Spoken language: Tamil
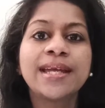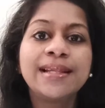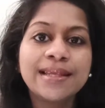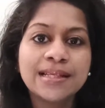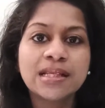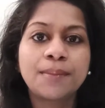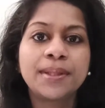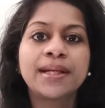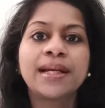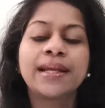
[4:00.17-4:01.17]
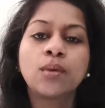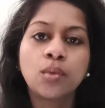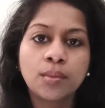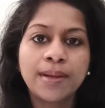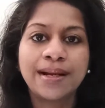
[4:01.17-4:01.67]
ஹெல்த்தியாக சாப்பிடுங்க லைக்
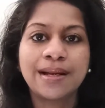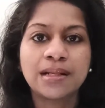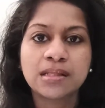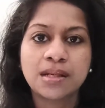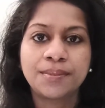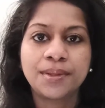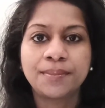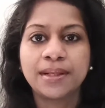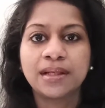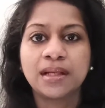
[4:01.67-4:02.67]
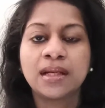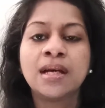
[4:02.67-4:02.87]
ஒரு பனானா சாப்பிட்டுட்டு பாடுங்க